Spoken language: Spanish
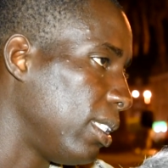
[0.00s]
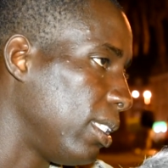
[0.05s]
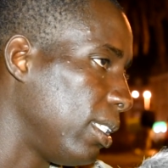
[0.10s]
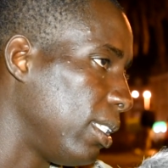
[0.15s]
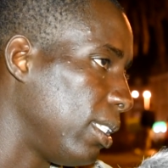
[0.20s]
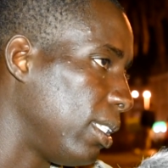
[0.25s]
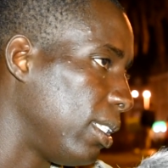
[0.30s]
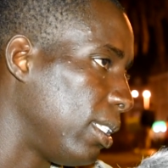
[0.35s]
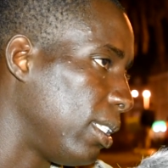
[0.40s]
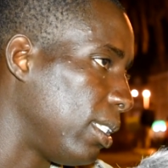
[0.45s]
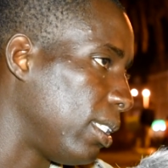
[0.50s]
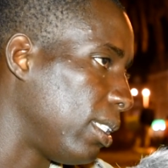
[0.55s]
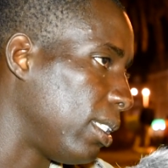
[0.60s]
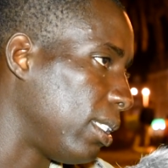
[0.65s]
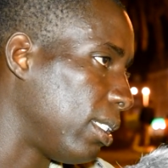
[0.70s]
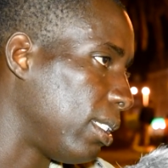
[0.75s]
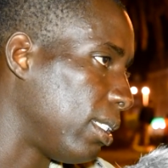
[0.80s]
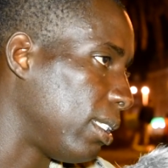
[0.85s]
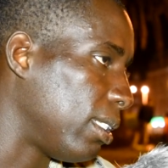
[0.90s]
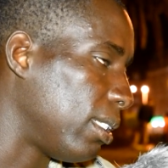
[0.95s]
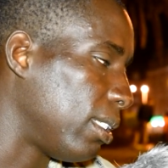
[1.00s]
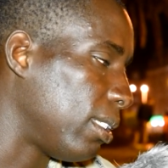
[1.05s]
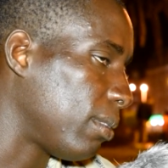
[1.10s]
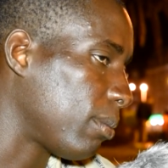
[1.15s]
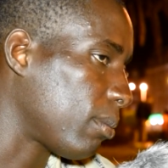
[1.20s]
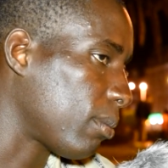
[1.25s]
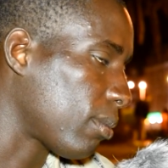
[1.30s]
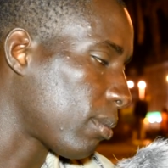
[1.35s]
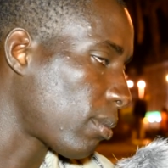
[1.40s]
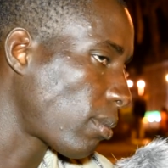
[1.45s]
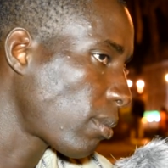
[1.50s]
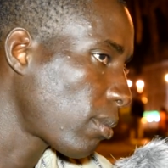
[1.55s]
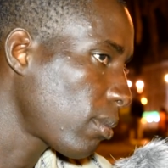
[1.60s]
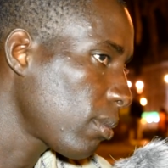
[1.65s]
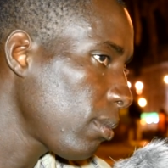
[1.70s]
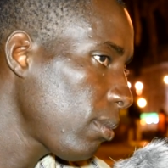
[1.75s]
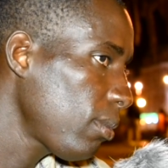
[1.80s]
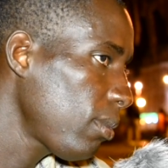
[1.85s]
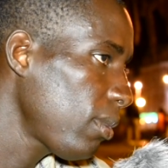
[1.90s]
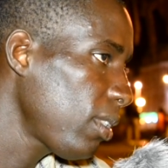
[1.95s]
Y
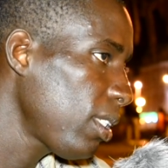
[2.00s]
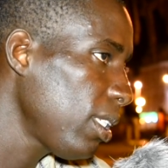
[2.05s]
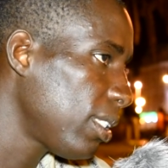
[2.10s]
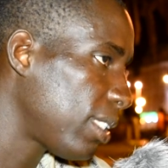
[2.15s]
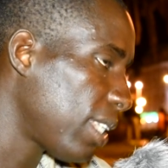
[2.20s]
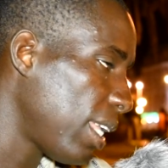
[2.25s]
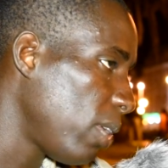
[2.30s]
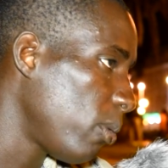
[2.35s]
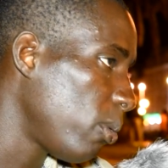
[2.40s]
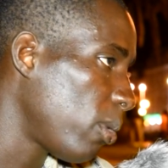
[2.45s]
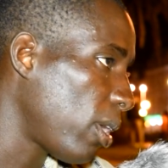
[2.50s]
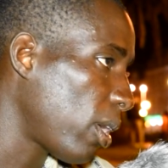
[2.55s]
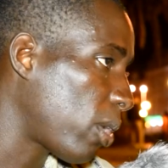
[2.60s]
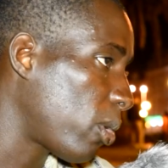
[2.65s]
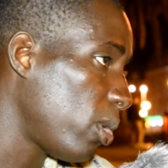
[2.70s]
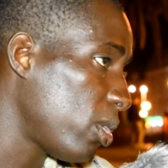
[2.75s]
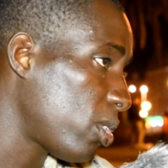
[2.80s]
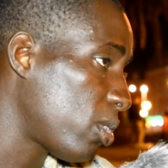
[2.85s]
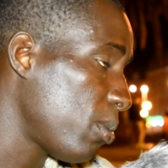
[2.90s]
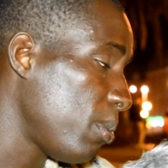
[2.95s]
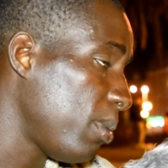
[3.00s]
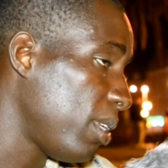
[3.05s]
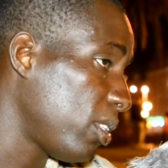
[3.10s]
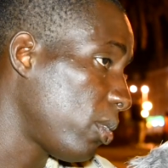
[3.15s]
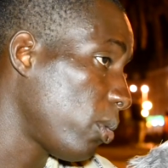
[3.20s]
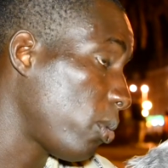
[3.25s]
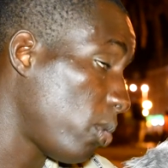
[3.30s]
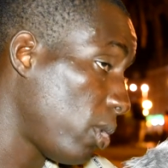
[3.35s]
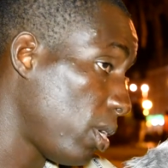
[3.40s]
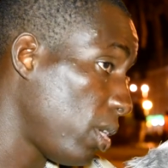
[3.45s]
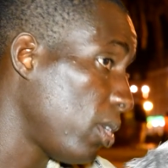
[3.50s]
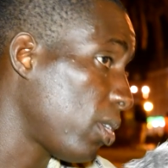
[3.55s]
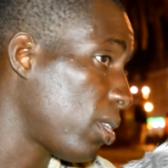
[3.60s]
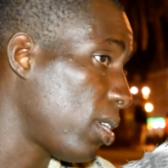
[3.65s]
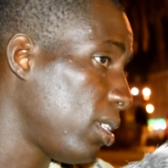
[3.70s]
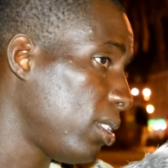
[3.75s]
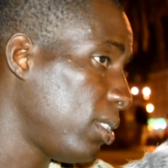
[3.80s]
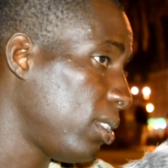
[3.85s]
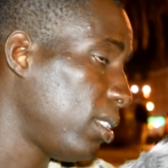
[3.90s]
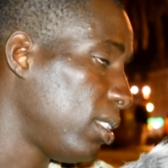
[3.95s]
tiene un reconocimiento
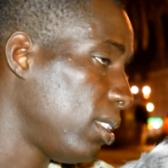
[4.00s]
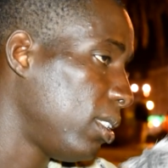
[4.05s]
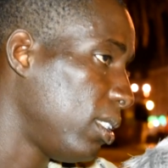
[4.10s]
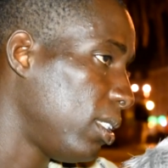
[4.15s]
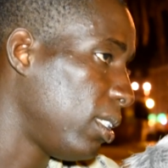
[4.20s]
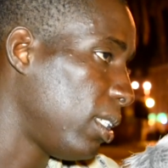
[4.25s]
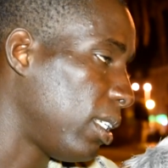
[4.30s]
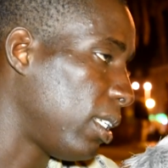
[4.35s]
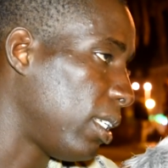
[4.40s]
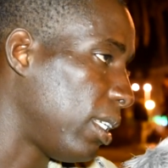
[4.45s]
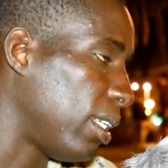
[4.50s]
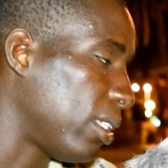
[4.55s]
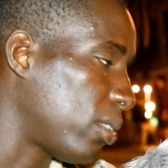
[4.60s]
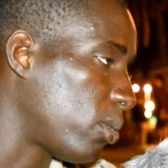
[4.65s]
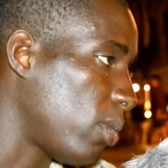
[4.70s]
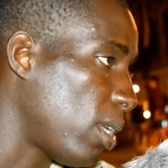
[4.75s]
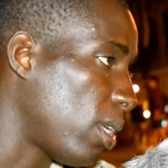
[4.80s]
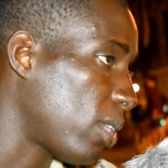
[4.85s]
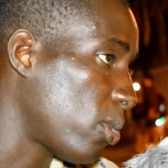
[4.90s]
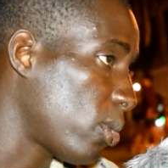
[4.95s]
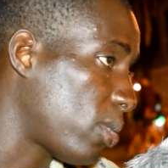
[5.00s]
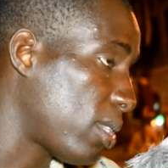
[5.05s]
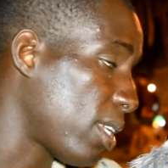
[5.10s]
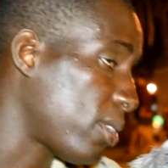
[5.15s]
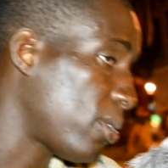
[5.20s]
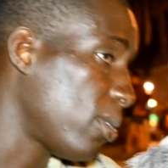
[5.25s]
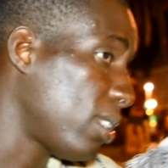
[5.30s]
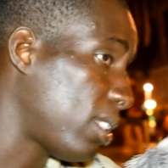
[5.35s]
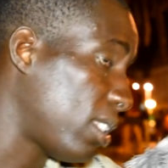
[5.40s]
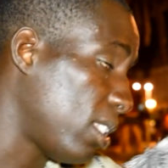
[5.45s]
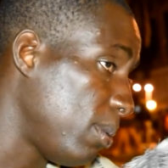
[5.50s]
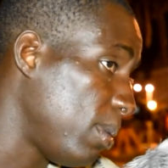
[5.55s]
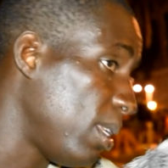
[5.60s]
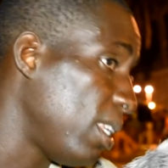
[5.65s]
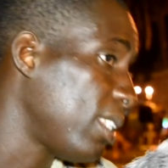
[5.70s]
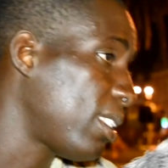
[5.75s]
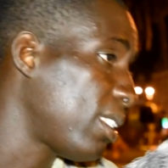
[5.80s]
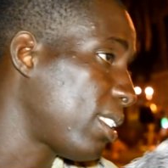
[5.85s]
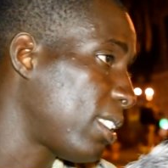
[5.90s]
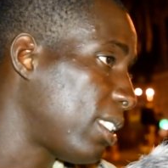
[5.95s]
jurídico, es una asociación
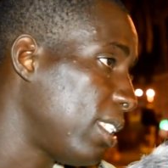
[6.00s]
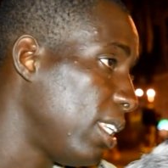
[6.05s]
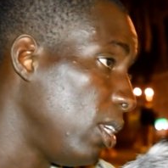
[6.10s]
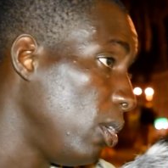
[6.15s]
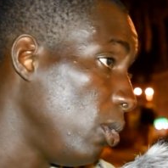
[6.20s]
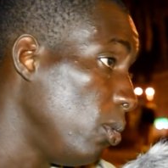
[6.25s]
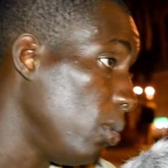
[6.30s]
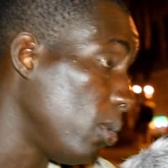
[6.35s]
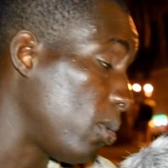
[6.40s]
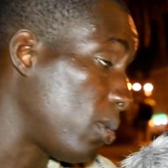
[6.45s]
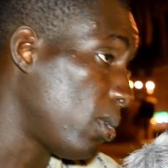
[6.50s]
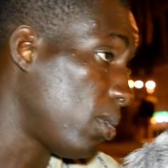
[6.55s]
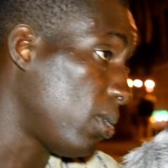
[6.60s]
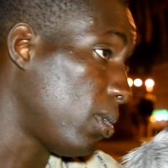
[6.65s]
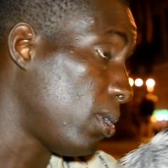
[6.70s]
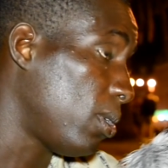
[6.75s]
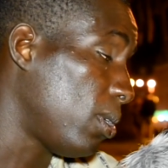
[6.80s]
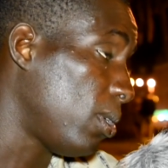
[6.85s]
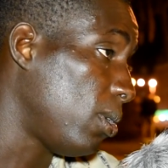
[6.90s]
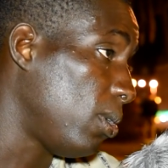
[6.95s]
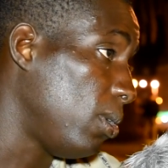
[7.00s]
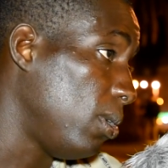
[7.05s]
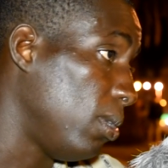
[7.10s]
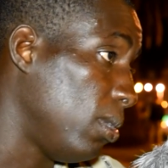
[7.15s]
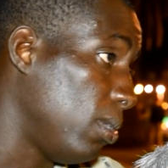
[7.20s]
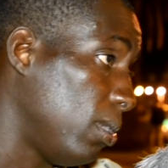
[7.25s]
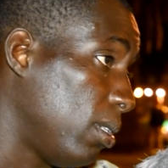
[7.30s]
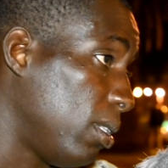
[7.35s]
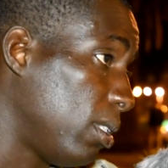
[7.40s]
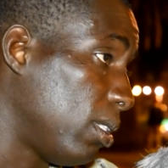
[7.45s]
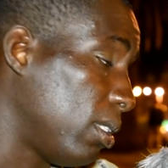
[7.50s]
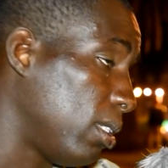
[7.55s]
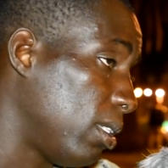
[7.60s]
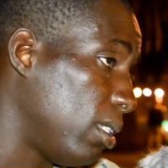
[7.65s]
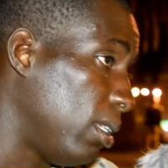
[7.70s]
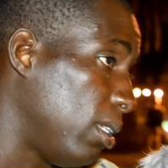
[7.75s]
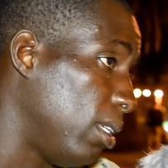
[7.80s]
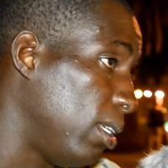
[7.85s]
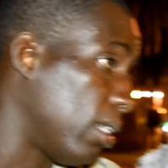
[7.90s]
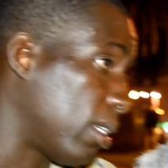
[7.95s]
civil es sin lucro,
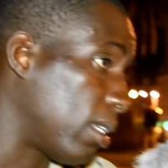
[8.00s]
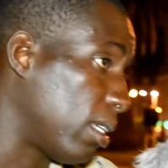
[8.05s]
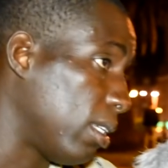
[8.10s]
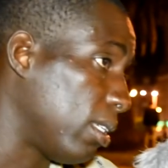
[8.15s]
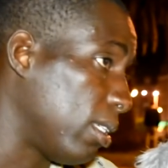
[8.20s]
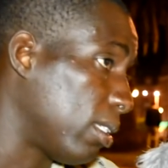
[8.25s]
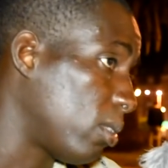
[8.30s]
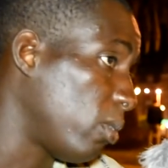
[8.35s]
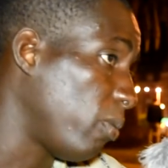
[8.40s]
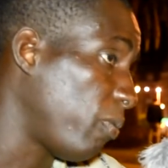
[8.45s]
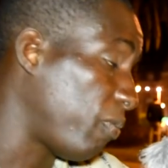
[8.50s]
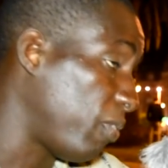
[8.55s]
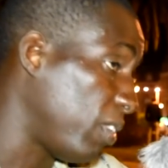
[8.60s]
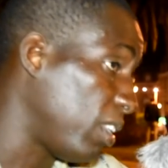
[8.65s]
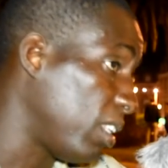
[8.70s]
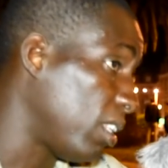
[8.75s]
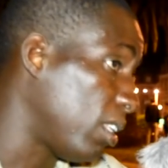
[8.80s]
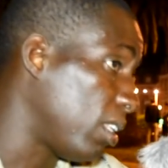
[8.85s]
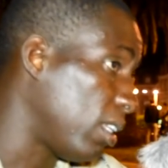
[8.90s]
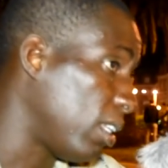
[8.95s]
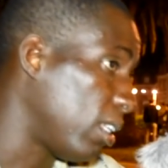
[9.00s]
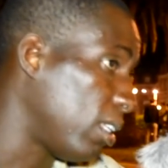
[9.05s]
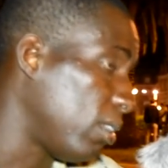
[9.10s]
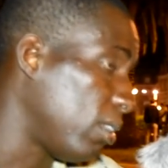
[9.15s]
es sin fin de